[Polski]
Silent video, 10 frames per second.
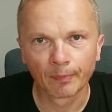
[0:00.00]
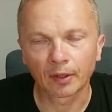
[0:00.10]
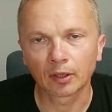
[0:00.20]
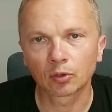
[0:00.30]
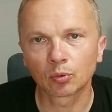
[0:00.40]

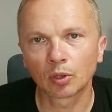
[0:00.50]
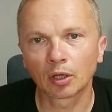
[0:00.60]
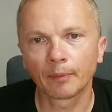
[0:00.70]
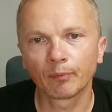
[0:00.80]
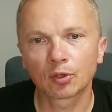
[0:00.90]
e,
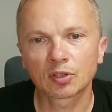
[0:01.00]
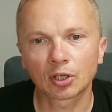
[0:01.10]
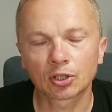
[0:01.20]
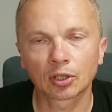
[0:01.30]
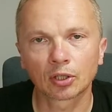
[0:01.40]
która
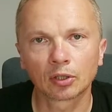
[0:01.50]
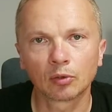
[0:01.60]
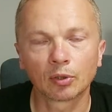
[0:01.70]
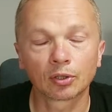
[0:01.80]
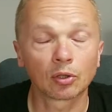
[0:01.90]
dostarcza te
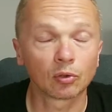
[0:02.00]
akumulatory,